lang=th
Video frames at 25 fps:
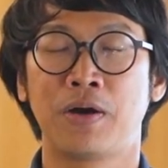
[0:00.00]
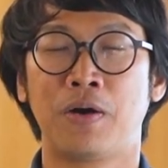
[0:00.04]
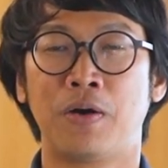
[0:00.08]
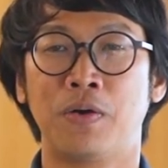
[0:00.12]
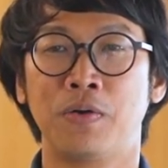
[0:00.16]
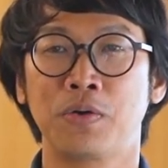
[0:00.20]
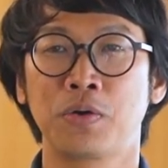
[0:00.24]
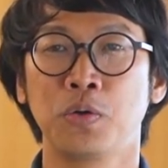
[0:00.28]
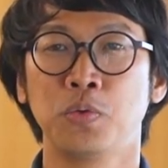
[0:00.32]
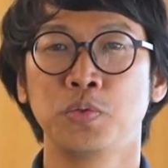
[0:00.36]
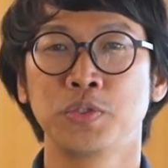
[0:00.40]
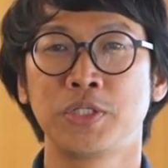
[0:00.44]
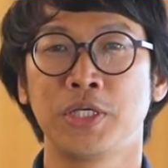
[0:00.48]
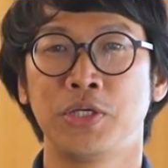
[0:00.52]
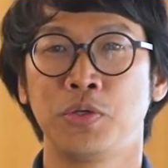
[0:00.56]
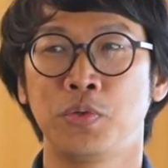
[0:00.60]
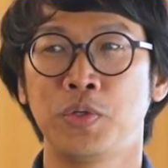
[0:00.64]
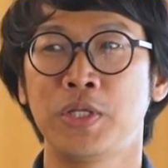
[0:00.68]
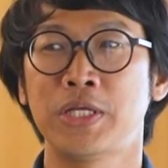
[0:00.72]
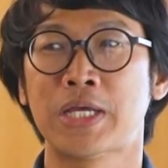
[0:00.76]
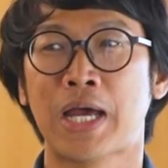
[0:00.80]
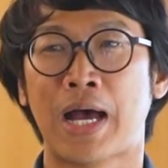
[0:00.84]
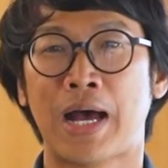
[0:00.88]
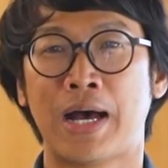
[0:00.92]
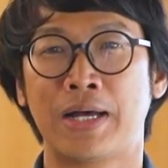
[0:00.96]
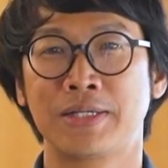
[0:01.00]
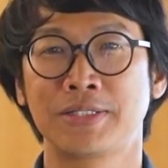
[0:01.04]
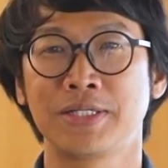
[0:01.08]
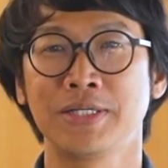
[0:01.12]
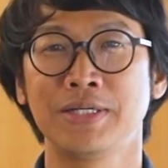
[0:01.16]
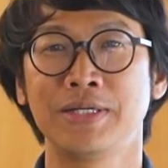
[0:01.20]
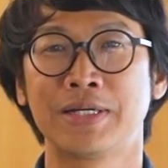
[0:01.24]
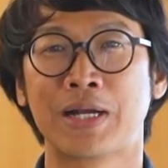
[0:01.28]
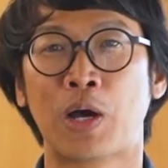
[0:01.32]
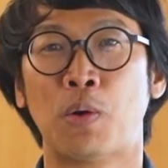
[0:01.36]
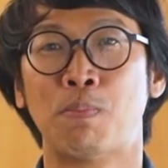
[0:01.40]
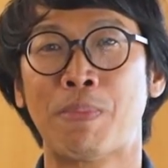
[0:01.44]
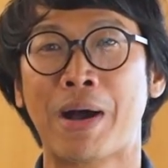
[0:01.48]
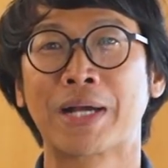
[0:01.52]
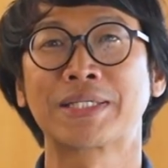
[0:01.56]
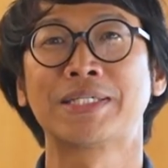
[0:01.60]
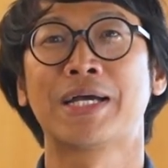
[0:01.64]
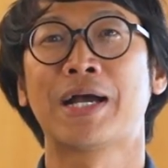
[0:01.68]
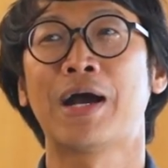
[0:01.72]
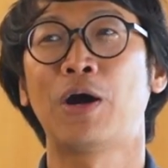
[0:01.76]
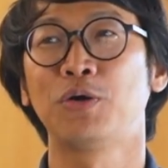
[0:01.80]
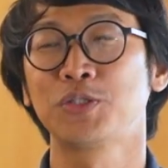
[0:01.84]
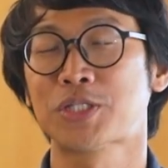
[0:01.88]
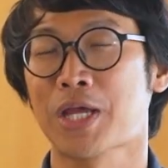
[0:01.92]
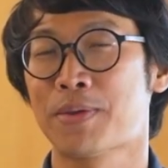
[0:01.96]
ของกรุงศรีอยุธยา ซึ่งเรามัก
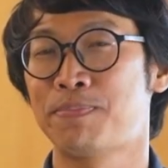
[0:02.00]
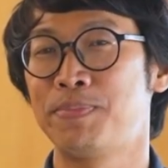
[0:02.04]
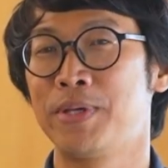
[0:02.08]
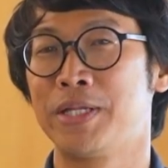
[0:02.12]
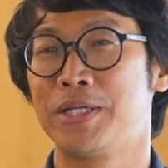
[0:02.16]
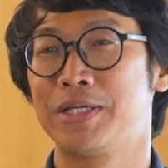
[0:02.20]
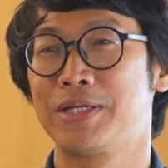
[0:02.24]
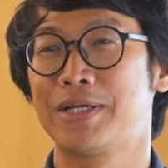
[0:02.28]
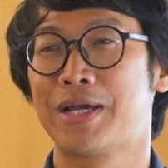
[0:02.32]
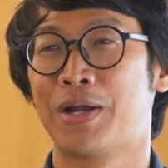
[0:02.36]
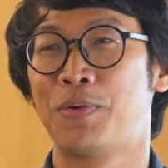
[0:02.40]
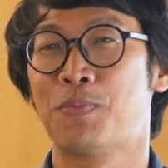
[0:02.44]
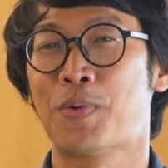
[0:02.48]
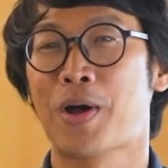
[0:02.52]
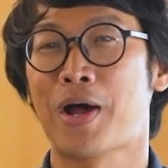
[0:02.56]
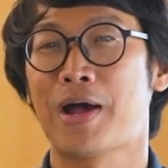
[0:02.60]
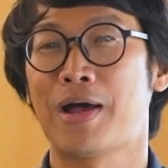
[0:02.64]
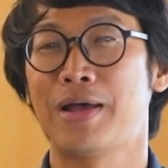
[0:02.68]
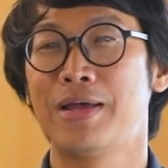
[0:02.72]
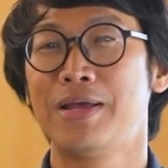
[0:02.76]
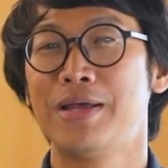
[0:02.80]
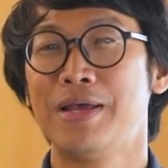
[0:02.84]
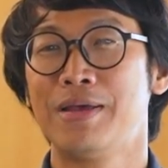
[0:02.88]
จะเข้าใจผิดกันว่า